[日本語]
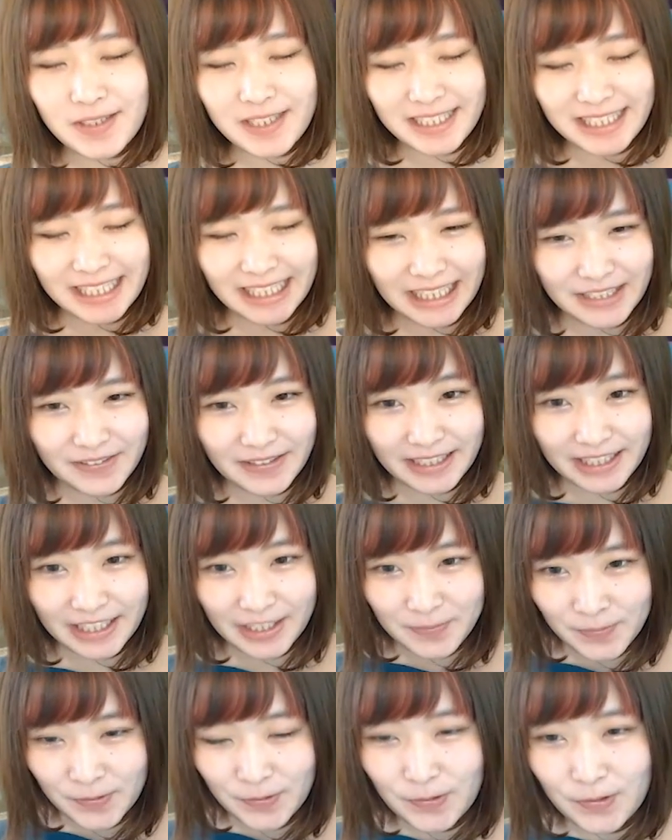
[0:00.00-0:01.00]
回はね
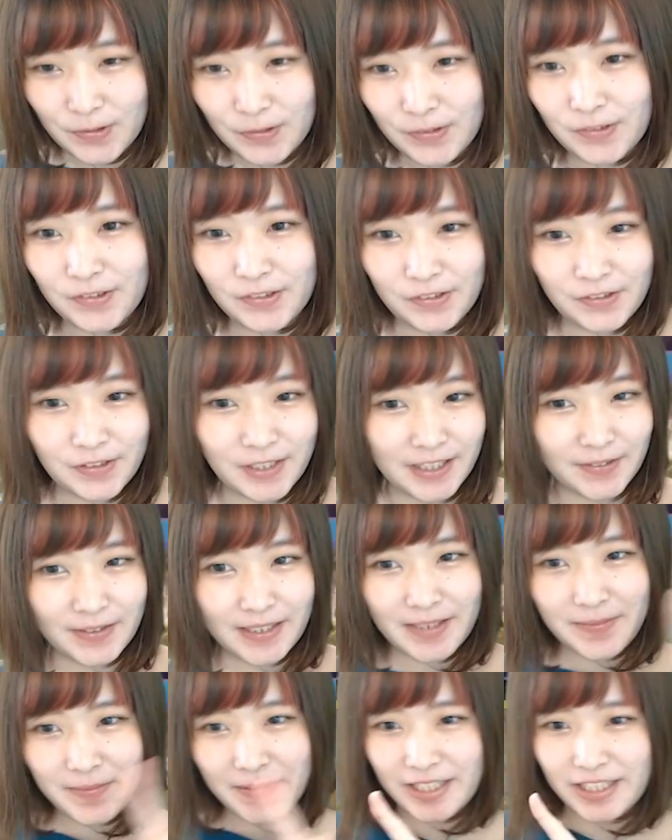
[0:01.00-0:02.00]
もうこの上の
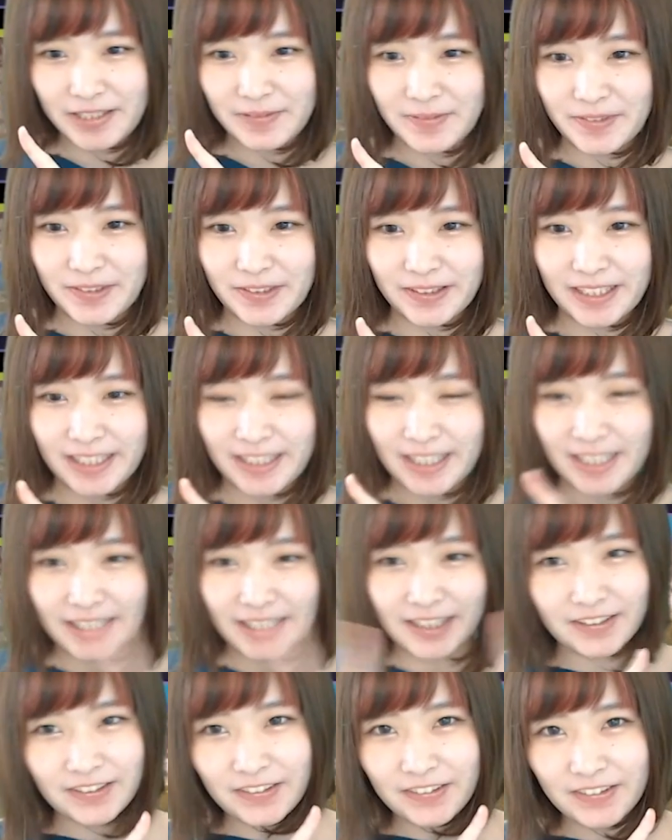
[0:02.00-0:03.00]
画面にも出てい
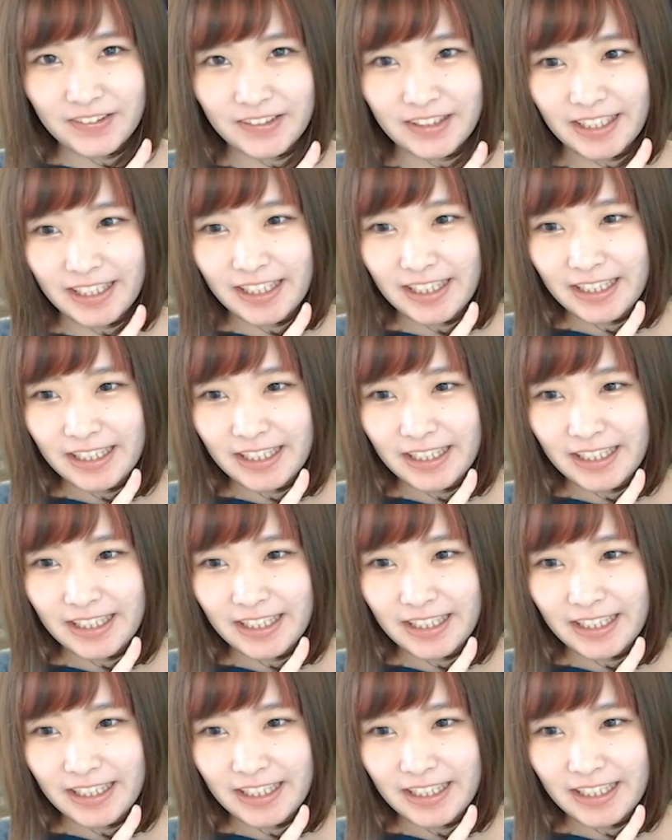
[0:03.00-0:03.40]
るように